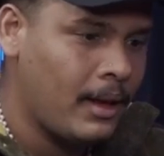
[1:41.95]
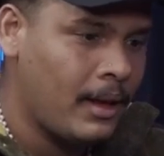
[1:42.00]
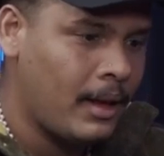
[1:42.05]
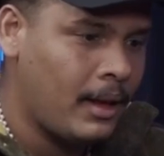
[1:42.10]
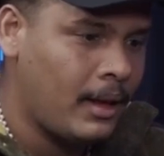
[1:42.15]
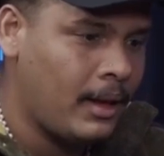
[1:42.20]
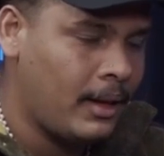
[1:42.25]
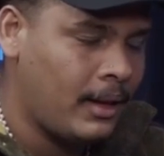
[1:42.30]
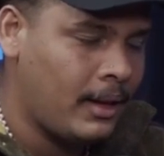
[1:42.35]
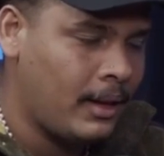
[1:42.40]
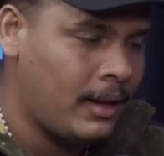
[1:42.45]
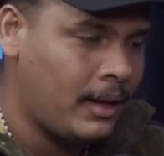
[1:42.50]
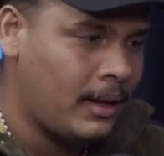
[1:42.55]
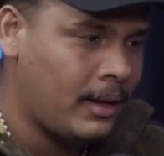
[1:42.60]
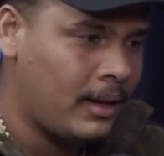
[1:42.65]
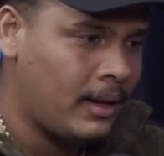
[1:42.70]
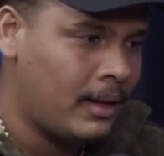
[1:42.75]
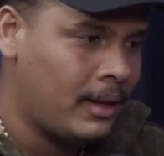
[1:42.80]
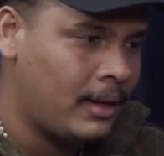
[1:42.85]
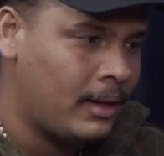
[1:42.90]

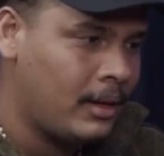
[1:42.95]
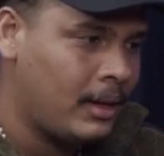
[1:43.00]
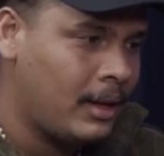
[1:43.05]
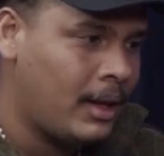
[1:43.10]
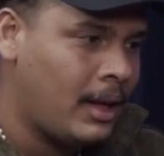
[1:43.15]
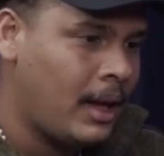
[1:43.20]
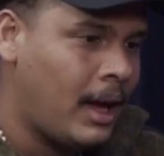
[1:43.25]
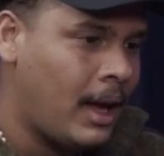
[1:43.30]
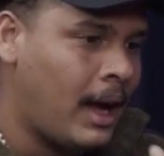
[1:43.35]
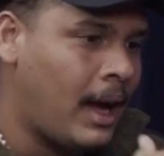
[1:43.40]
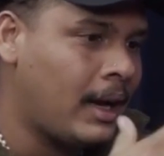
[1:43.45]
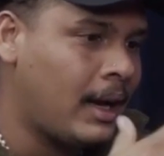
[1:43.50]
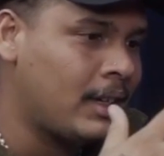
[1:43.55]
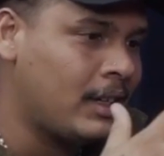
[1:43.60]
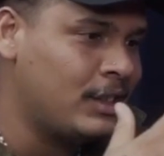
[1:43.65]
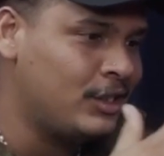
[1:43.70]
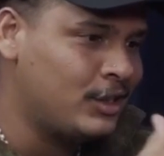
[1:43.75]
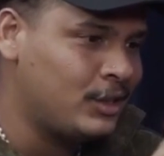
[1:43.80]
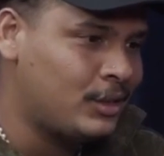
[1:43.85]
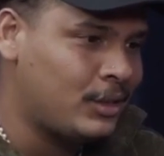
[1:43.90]
É,
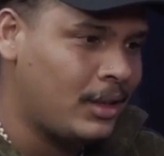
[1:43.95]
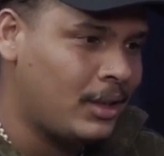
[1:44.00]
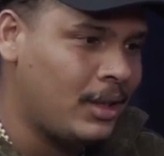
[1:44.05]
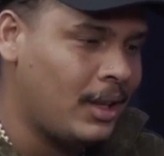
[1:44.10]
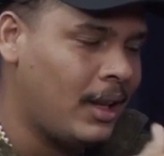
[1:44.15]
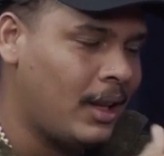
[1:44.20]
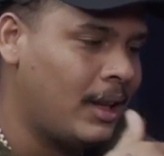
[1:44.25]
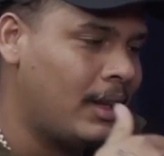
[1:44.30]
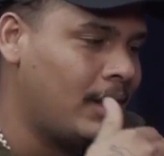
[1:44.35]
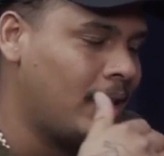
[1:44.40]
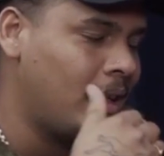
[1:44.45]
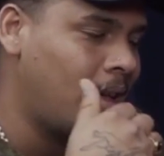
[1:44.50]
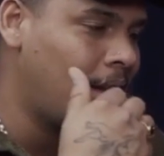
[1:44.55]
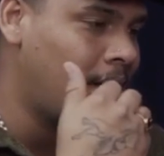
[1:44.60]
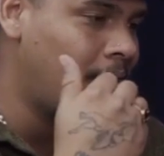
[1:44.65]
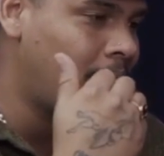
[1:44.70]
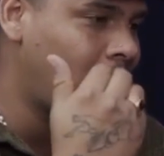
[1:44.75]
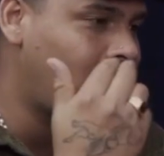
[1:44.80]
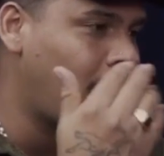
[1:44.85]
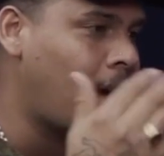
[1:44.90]
acredito que
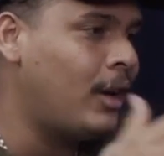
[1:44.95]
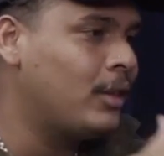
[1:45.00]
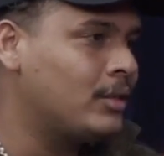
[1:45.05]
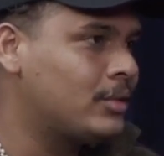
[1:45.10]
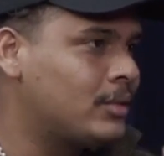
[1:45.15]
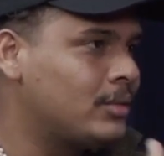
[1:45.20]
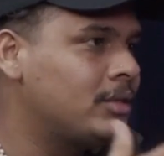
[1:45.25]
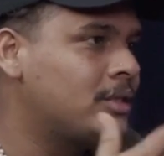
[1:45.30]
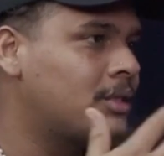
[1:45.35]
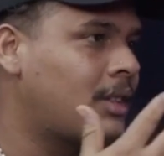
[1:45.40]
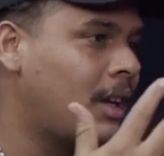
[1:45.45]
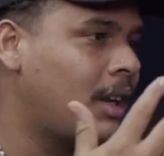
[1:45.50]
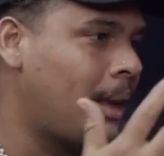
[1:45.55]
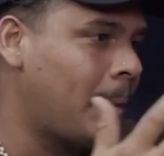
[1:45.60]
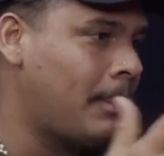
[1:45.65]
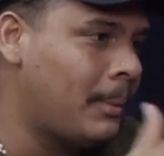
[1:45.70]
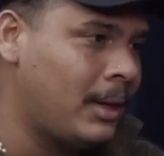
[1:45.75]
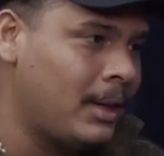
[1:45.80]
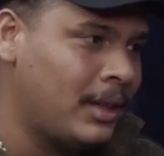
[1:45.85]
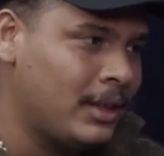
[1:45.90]
ela causa um
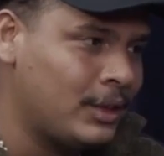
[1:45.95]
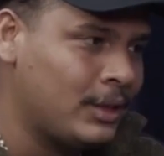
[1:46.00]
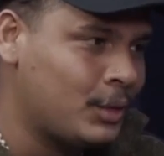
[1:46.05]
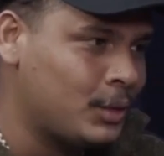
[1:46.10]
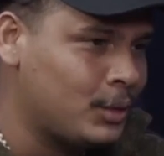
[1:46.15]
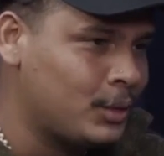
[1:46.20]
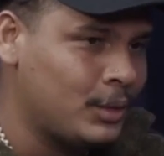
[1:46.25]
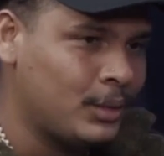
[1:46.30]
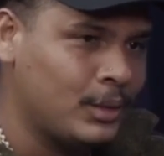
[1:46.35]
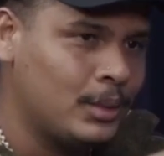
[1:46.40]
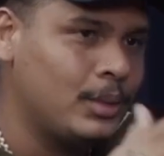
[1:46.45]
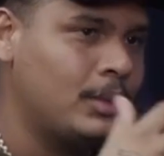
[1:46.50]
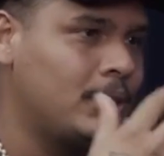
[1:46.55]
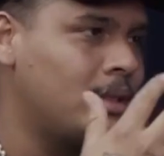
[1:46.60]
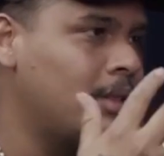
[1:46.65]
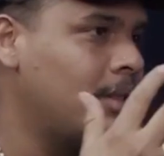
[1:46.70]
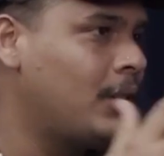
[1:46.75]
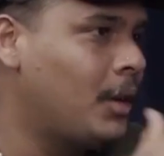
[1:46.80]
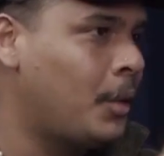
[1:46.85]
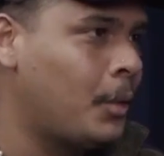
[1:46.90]
estranhamento
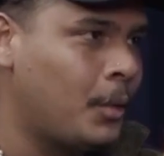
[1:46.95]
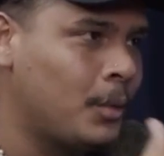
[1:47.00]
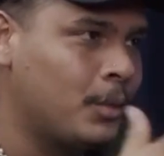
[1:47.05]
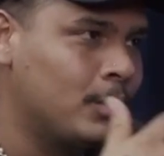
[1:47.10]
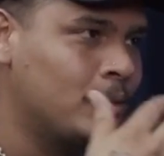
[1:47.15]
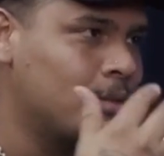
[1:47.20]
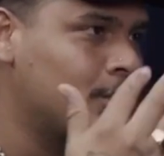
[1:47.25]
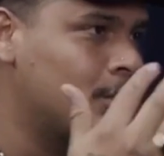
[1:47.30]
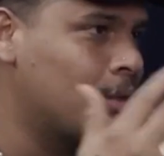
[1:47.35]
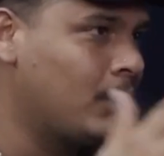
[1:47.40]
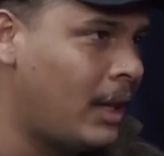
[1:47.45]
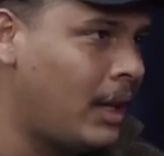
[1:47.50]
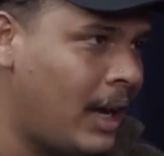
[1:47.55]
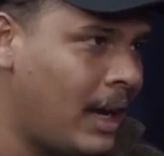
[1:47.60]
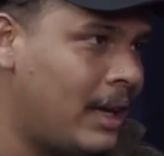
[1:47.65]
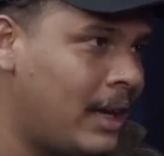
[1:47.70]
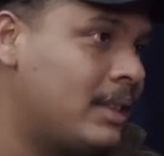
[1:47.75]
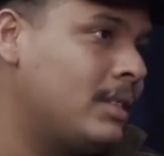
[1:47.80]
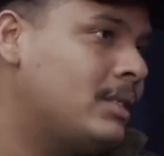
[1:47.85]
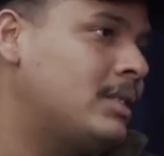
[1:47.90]
em alguns
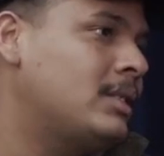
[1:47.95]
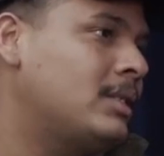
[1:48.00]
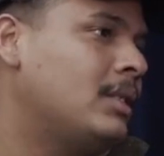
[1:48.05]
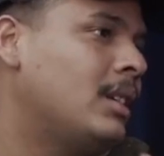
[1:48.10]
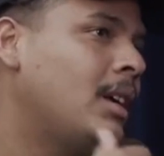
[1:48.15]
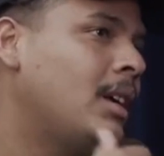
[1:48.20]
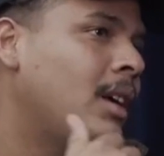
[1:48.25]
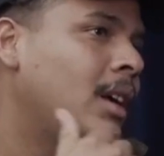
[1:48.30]
lugares.